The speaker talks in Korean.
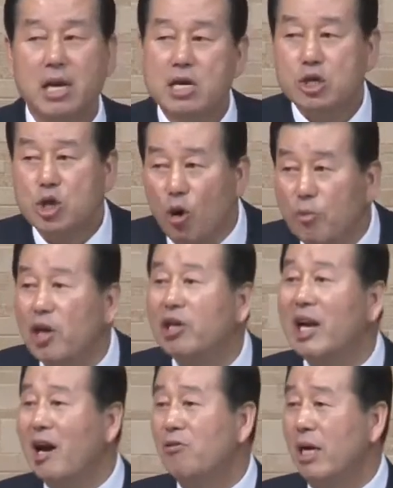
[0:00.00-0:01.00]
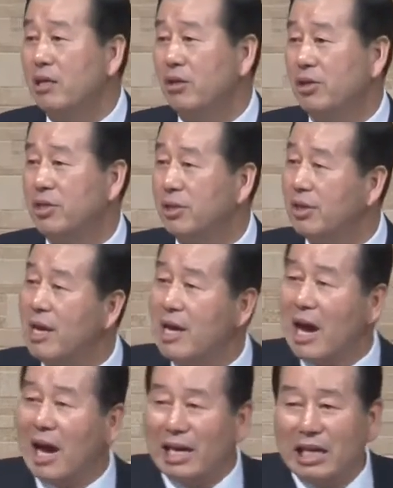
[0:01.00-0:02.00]
소명이라고 하는 것은
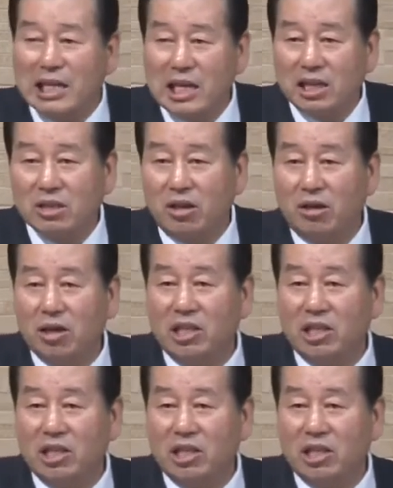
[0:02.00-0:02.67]
하나님께서